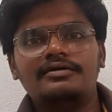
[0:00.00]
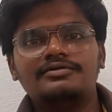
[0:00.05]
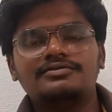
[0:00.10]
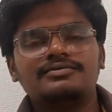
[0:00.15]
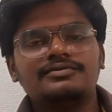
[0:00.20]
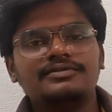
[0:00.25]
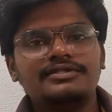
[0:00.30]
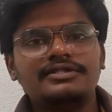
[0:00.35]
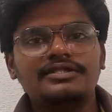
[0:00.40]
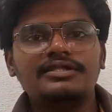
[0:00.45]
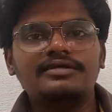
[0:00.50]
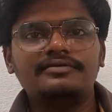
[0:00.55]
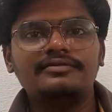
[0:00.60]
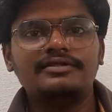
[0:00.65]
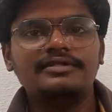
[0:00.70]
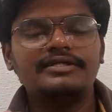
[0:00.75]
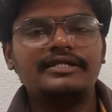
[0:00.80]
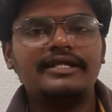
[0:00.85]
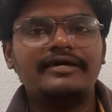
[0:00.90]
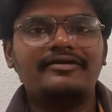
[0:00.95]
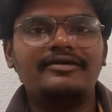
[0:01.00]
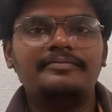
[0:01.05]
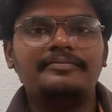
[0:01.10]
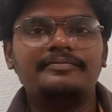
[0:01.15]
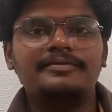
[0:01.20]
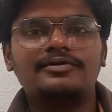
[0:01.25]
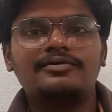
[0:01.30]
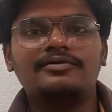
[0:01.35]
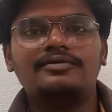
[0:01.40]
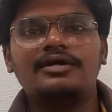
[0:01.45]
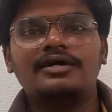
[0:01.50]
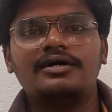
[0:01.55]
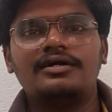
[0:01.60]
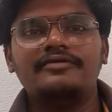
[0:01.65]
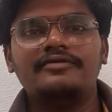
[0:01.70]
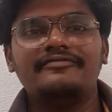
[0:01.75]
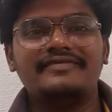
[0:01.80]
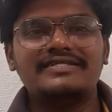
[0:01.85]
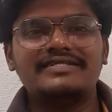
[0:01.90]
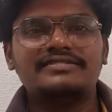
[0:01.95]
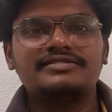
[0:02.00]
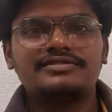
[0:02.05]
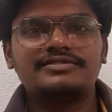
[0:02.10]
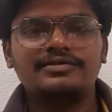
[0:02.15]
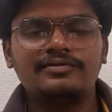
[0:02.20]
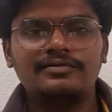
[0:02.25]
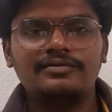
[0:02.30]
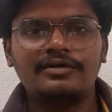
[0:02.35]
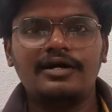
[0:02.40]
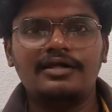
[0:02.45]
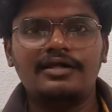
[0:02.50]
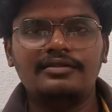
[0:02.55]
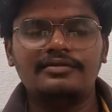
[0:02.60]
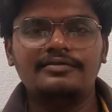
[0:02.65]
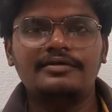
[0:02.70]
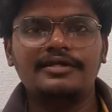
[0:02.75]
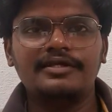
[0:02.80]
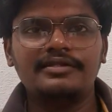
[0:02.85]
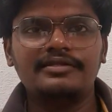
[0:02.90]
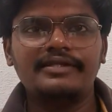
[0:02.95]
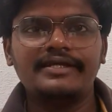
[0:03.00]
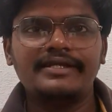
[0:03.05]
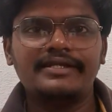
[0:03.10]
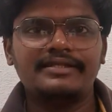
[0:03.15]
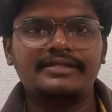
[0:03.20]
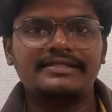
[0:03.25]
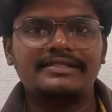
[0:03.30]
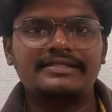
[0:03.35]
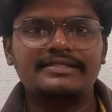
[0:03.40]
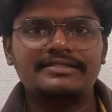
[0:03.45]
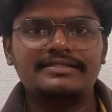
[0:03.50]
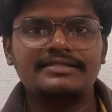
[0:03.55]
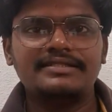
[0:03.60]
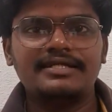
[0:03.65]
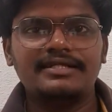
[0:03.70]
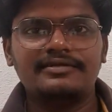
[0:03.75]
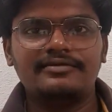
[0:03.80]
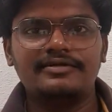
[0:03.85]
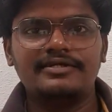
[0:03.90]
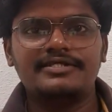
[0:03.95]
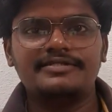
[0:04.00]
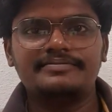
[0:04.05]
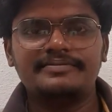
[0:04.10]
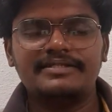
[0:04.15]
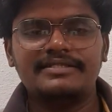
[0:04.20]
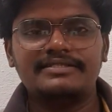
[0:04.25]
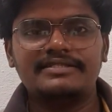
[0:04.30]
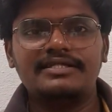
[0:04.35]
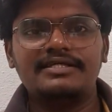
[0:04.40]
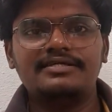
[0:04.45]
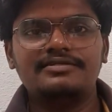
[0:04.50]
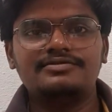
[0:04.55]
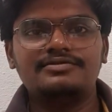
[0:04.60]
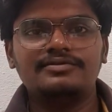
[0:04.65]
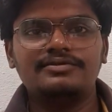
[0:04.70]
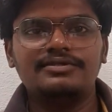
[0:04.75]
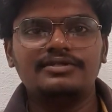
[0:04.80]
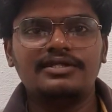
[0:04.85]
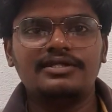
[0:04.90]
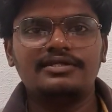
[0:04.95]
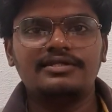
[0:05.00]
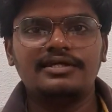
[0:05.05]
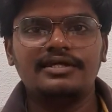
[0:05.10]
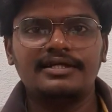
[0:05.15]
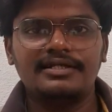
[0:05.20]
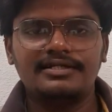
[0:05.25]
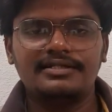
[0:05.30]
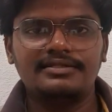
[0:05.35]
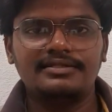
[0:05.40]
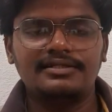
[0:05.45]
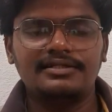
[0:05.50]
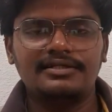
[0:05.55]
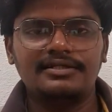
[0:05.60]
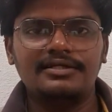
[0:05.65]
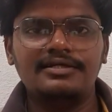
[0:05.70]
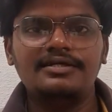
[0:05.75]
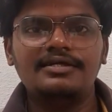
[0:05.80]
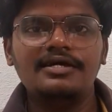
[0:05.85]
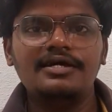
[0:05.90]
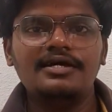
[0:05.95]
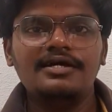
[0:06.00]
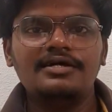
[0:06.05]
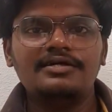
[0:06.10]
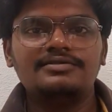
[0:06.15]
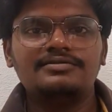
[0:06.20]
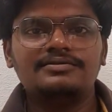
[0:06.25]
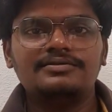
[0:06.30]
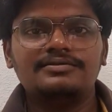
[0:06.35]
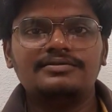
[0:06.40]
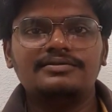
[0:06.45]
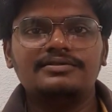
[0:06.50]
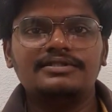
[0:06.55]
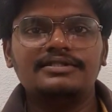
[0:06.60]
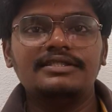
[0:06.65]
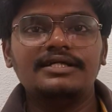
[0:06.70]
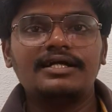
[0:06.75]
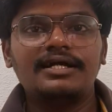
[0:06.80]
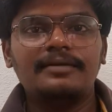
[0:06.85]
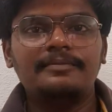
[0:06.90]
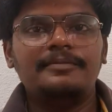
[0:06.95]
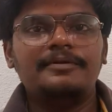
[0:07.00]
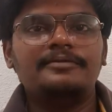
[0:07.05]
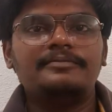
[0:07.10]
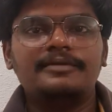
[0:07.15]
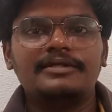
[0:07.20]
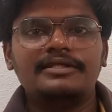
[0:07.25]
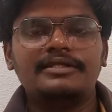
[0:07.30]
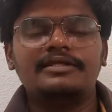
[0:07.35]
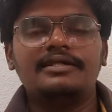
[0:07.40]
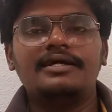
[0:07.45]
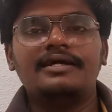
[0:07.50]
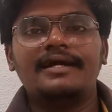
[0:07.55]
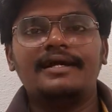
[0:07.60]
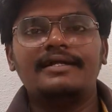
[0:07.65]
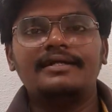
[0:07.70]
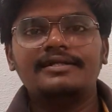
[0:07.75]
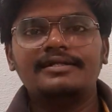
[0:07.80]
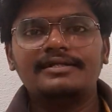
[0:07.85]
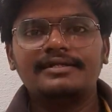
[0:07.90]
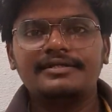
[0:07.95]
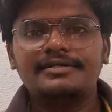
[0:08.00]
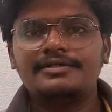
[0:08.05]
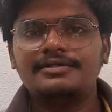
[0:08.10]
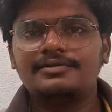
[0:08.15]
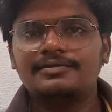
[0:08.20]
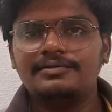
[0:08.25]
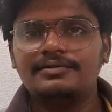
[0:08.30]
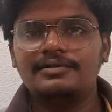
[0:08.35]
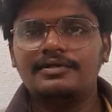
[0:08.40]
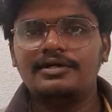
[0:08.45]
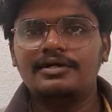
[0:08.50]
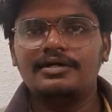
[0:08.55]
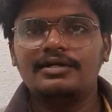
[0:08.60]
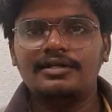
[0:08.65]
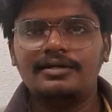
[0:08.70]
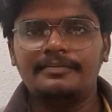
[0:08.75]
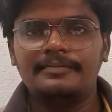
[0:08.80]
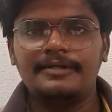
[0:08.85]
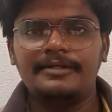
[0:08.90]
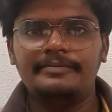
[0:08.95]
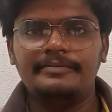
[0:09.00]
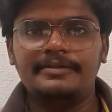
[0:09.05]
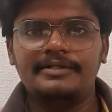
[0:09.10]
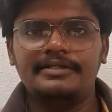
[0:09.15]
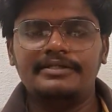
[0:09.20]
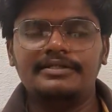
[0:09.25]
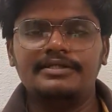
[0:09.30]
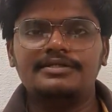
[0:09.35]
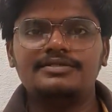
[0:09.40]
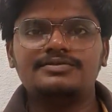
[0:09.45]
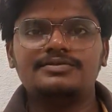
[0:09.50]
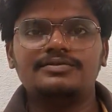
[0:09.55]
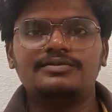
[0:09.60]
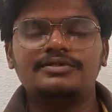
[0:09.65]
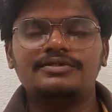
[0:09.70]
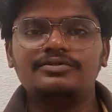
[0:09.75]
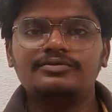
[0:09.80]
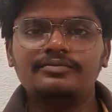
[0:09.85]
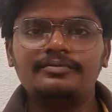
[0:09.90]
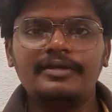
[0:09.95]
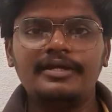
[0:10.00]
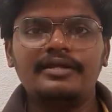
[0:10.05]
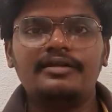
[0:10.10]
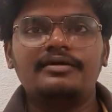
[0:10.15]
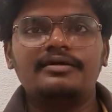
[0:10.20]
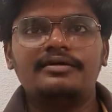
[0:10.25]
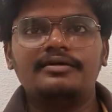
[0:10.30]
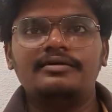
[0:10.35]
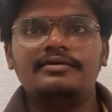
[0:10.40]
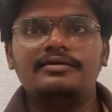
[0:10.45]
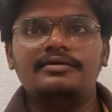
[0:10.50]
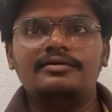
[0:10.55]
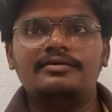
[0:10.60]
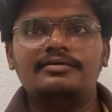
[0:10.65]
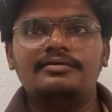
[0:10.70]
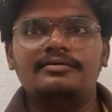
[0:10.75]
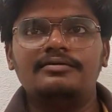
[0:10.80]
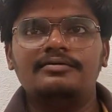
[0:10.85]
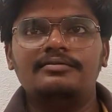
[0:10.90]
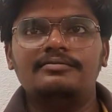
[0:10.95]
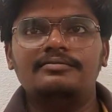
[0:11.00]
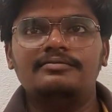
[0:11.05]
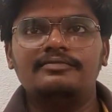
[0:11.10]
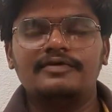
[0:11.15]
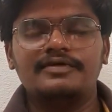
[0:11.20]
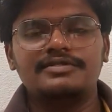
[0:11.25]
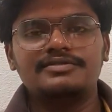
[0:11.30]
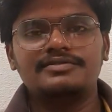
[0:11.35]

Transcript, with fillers: ஸோ இதுதான் வந்து டெவலப்பர் ரோலுக்கான ஃபஸ்ட் ரவுண்ட் அது வரைக்கும் தான் எனக்கு தெரிஞ்சது என்னோடய எக்ஸ்பீரியன்ஸில் ஸோ இதெல்லாம் தான் கேட்டிருந்தாங்க ஸோ இதுக்கப்புறம் பார்த்தீங்கன்னா கண்டரேட்டர் ரோலுக்காக நான் அப்ளை பண்ணியிருந்தேன் ஸோ இதுவுமே எனக்கு வர